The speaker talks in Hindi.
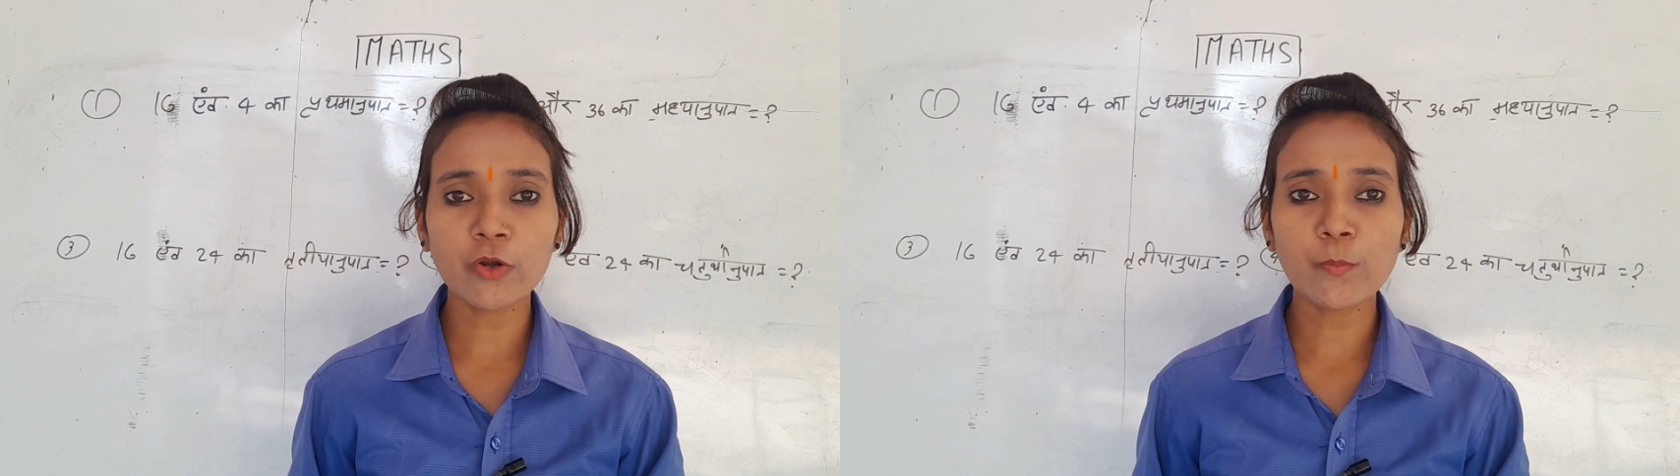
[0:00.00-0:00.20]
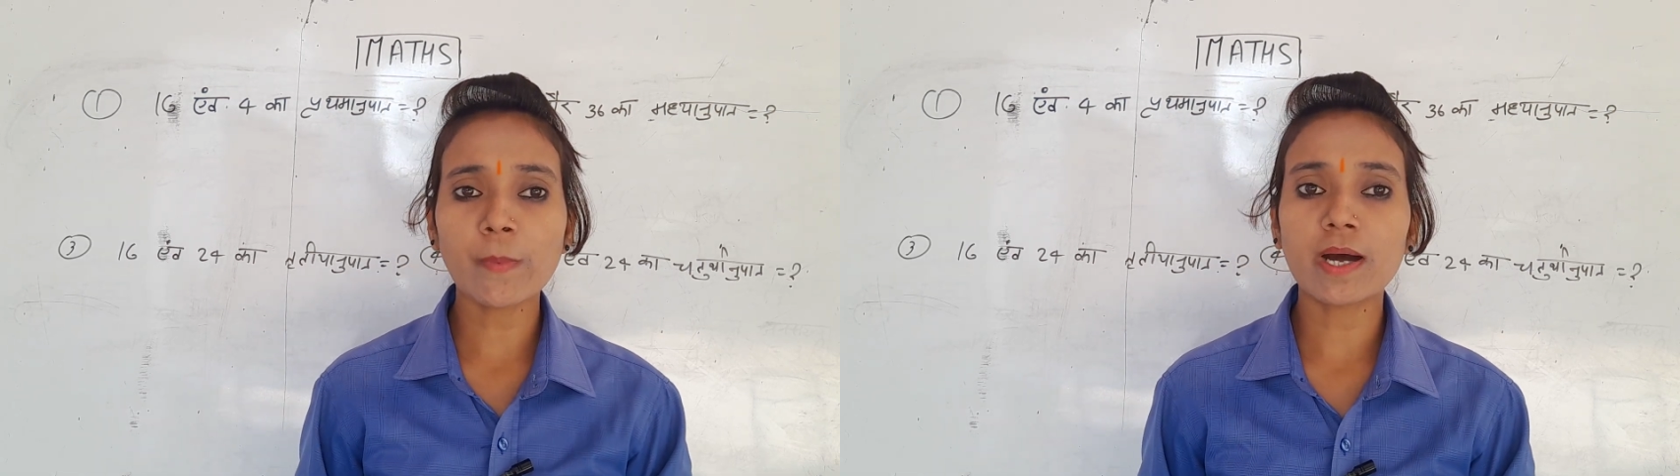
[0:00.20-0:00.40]

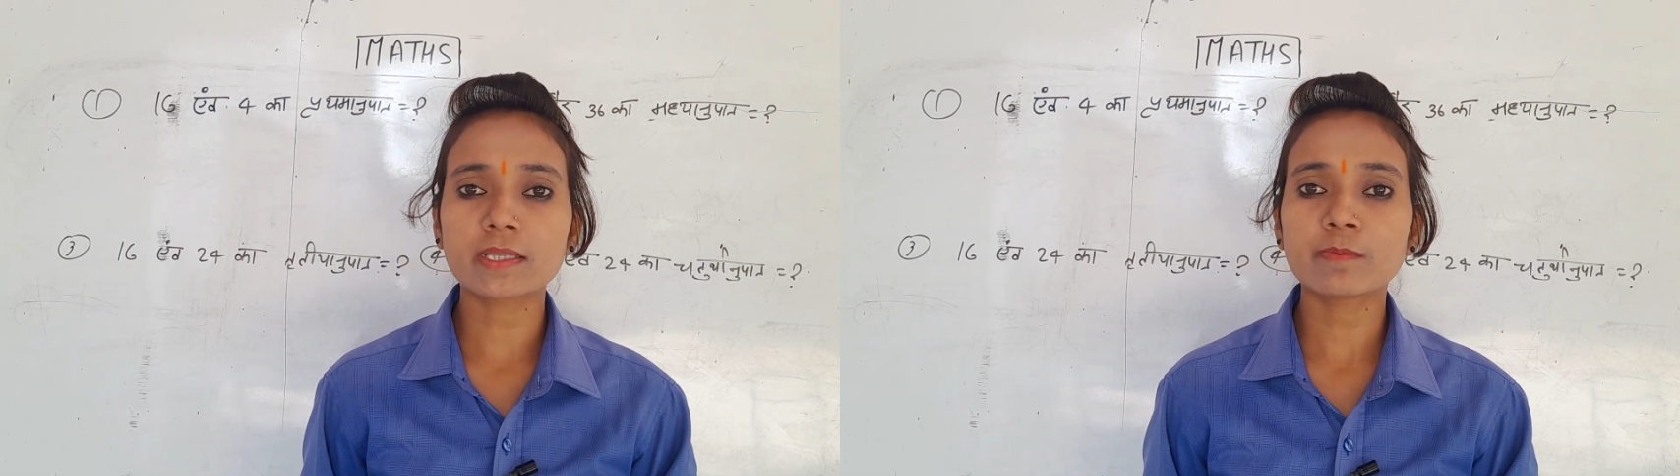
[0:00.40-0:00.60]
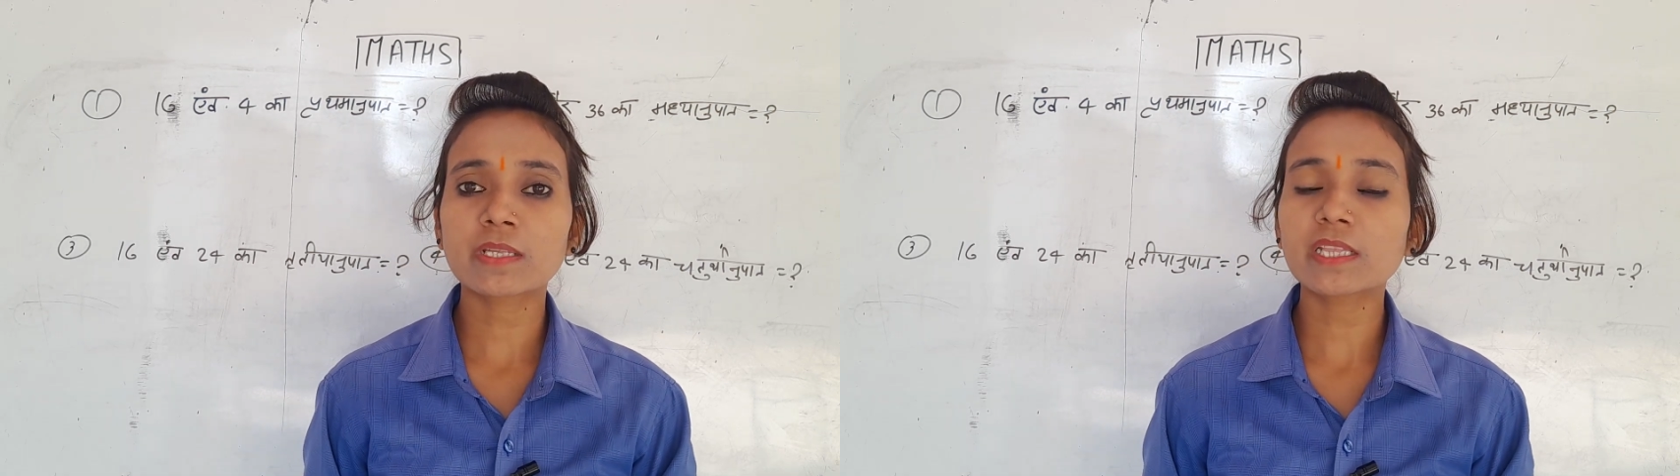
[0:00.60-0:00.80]

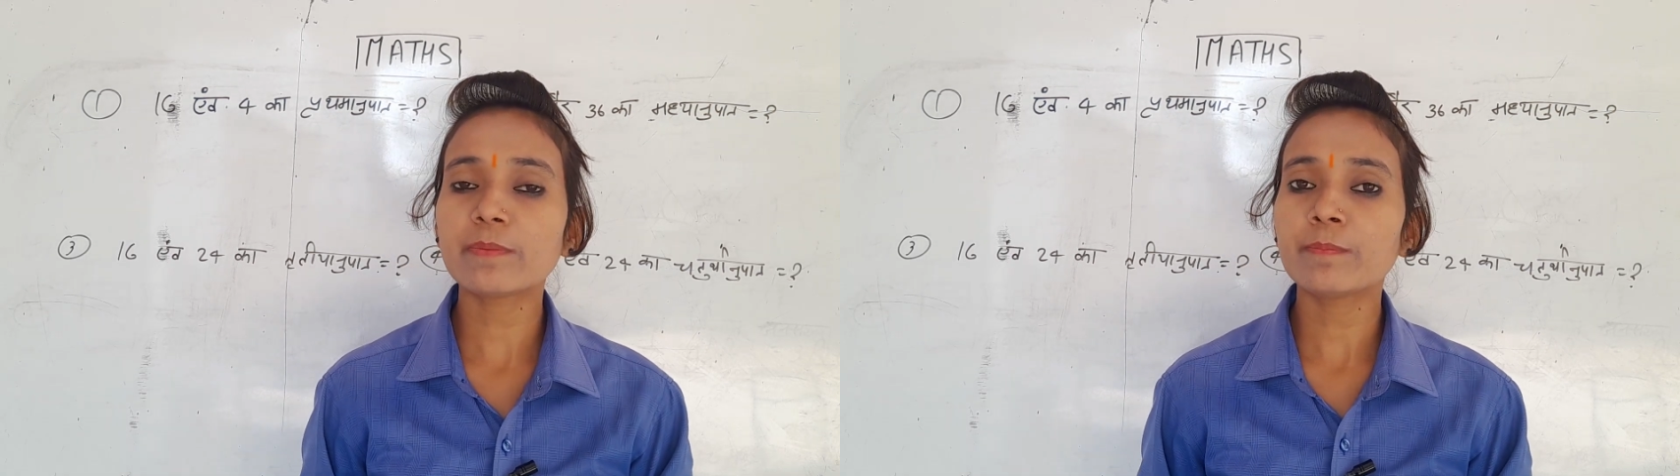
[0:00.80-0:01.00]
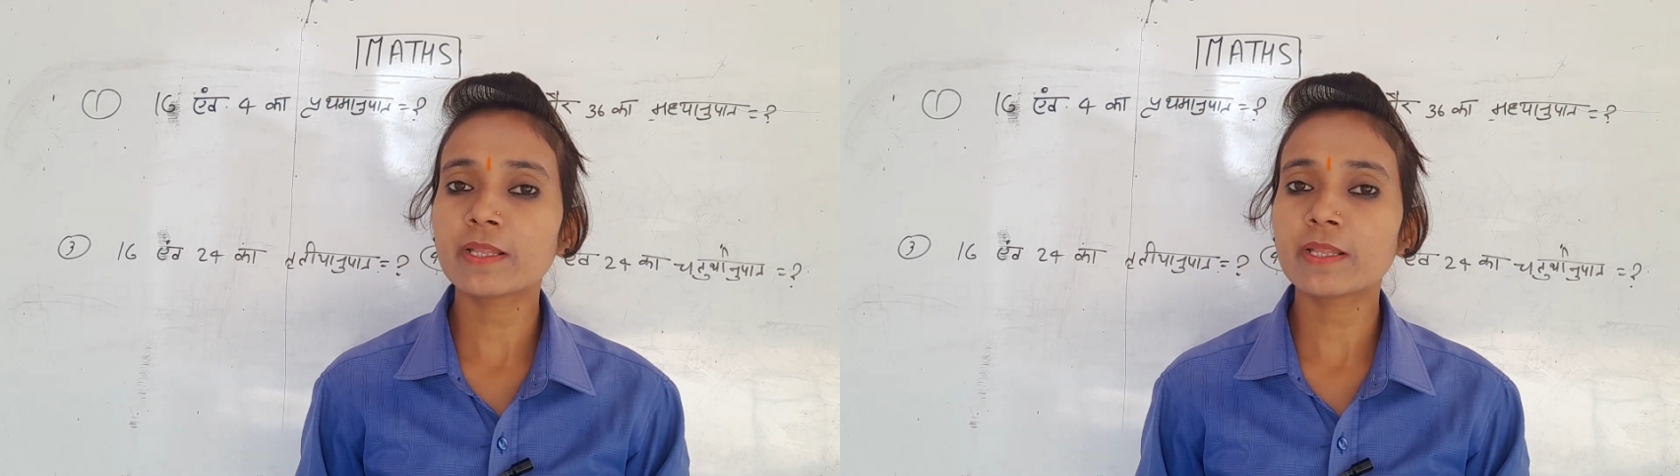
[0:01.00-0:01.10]
अनुपात मतलब